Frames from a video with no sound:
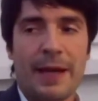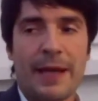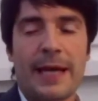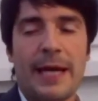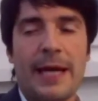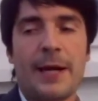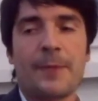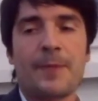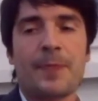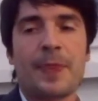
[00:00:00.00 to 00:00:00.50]

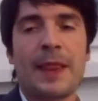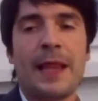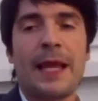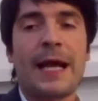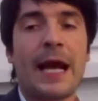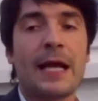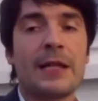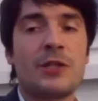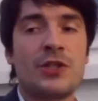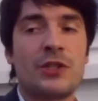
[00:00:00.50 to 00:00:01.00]
perché
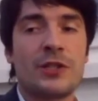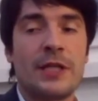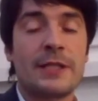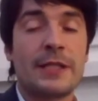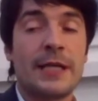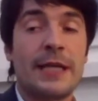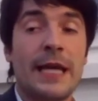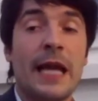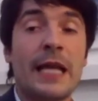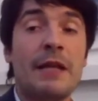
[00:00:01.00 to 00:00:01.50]
le grandi
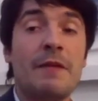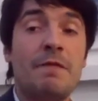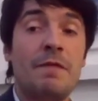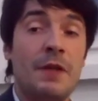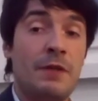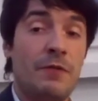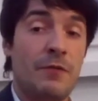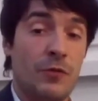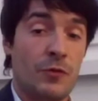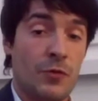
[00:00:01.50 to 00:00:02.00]
città italiane
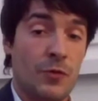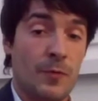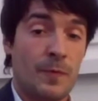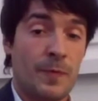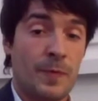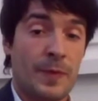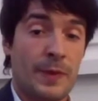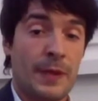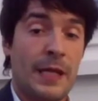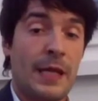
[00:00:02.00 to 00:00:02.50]

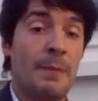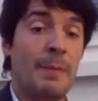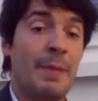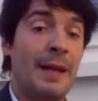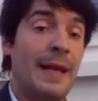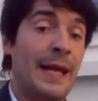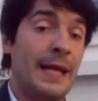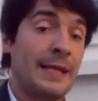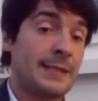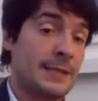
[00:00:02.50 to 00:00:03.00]
vivono
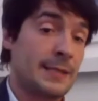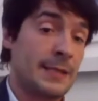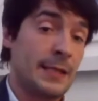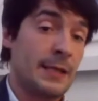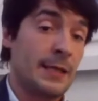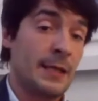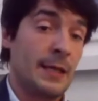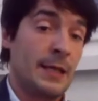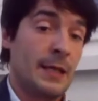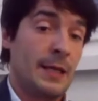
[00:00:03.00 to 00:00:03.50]
delle
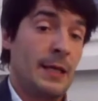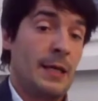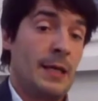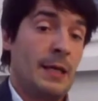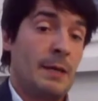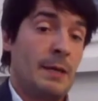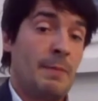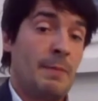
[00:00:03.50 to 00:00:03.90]
bellezze